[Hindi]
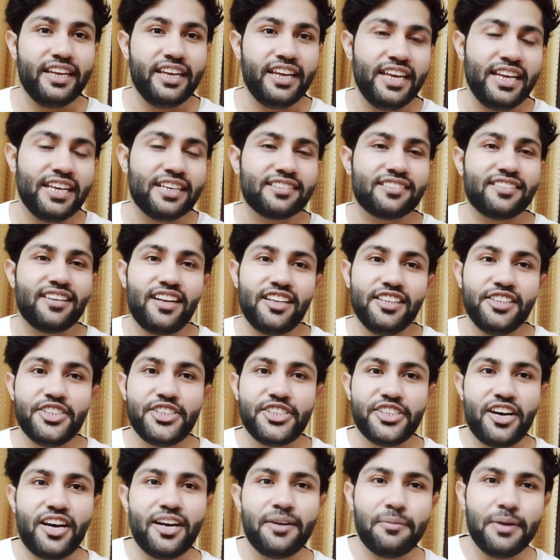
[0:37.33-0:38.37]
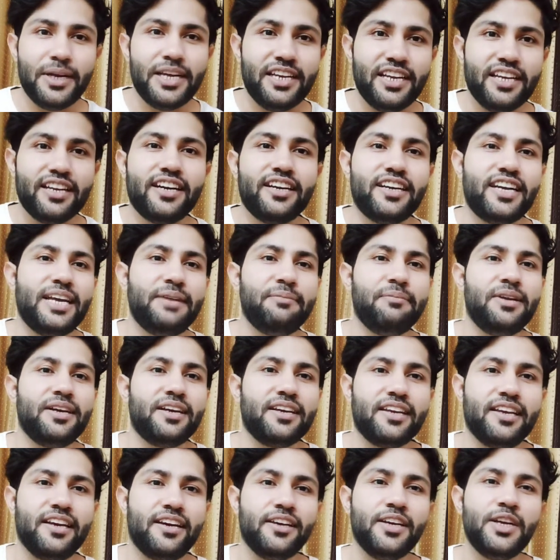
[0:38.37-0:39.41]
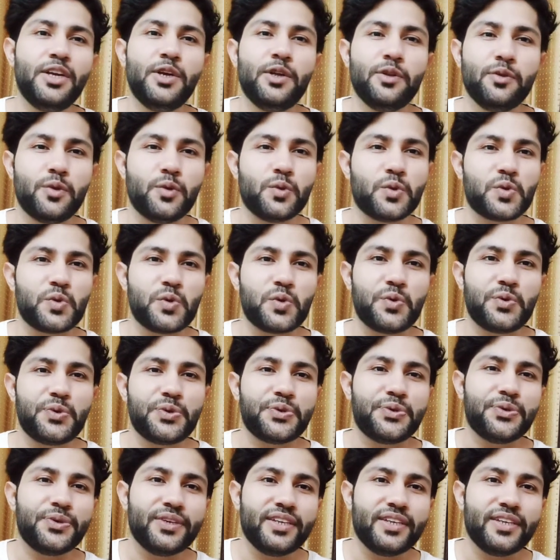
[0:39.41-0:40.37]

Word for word: एक साल चार महीने का टाइम लग गया तो सोचो